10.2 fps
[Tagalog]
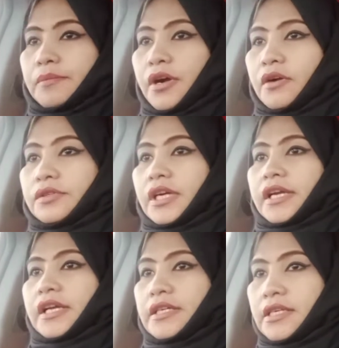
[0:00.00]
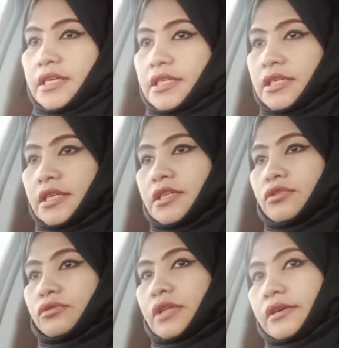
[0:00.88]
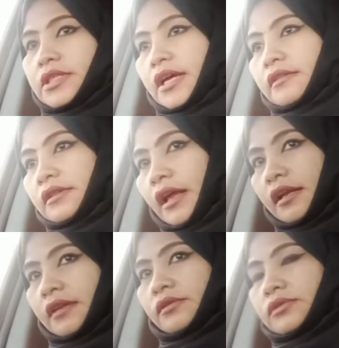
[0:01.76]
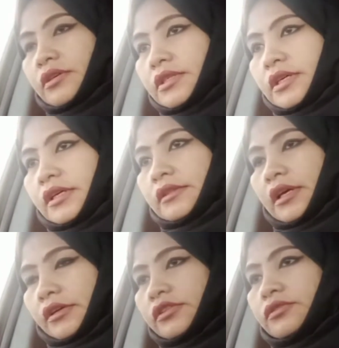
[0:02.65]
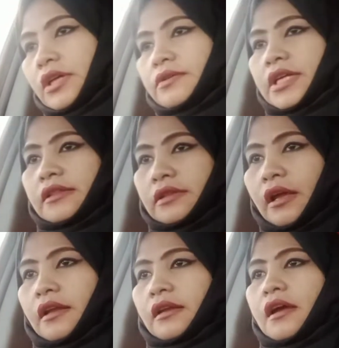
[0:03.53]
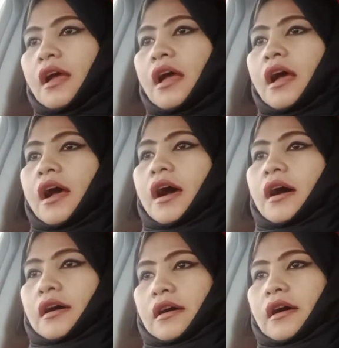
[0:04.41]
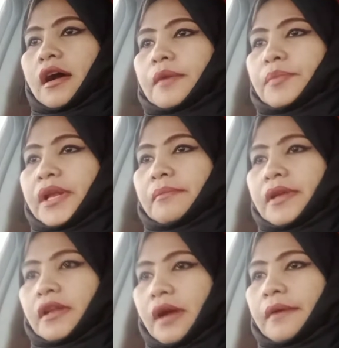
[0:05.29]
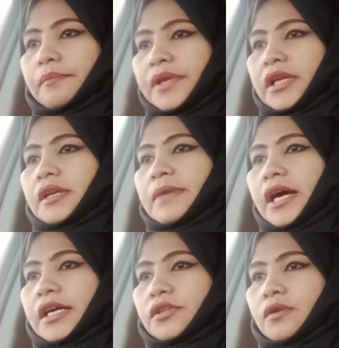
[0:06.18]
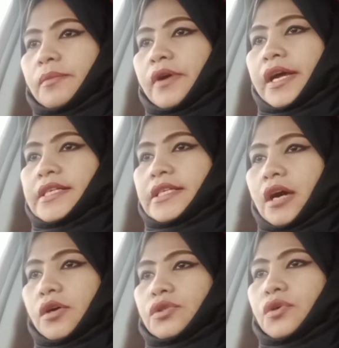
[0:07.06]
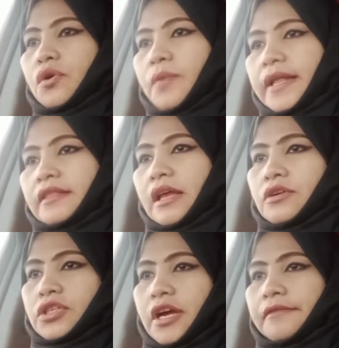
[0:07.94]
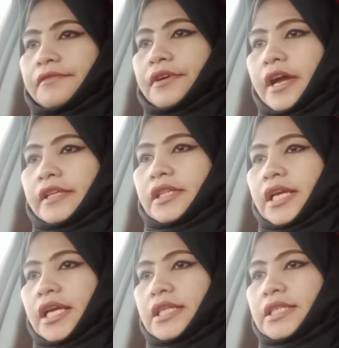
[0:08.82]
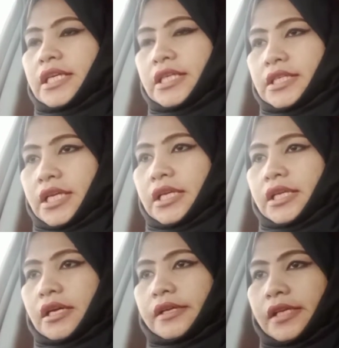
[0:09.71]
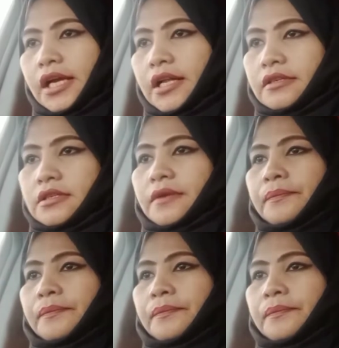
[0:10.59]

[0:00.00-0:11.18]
po ako ng agency is 2010. 2000, uh, 2010. Uh, ang, pilmi, ang pinilmahan ko po ay sahod ko 1,460 reals.